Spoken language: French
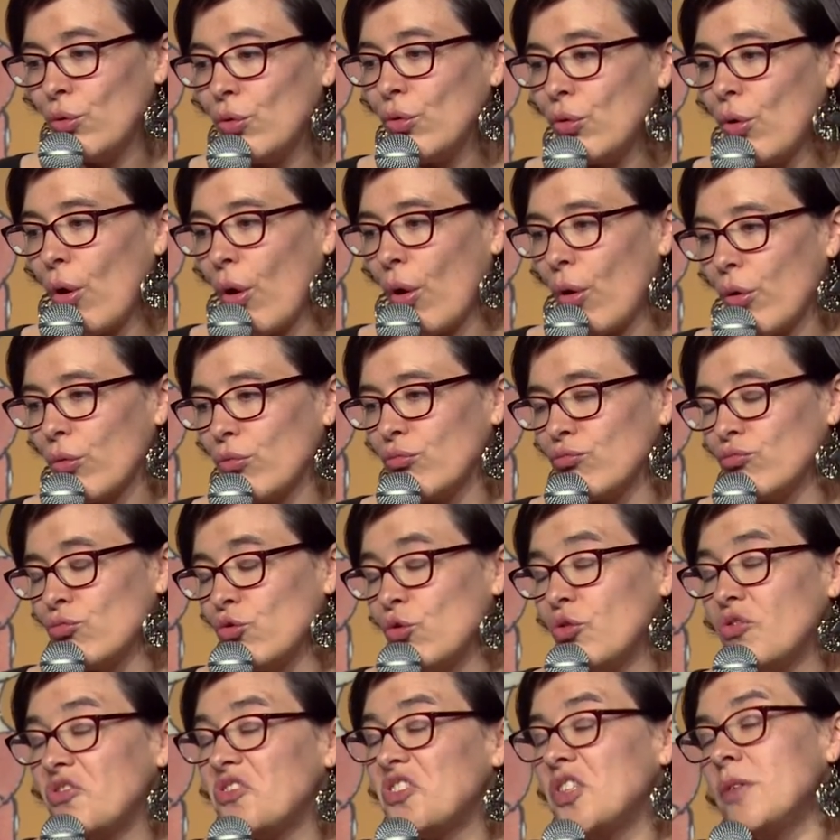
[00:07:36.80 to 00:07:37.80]
euh,
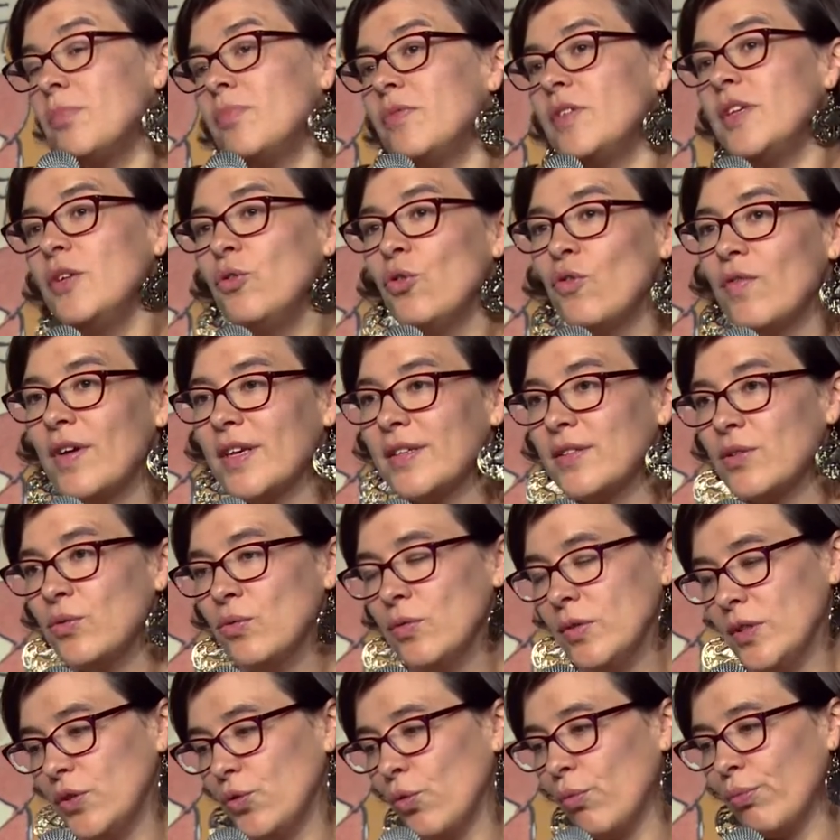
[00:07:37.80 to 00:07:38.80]
deux, types
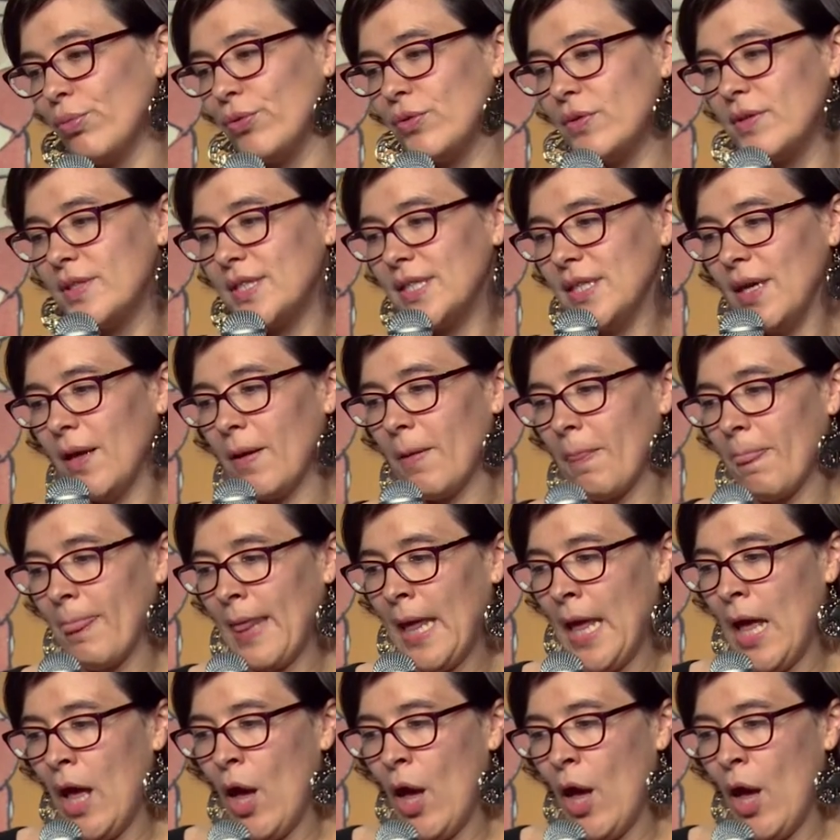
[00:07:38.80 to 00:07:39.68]
d'innovations, si on peut dire.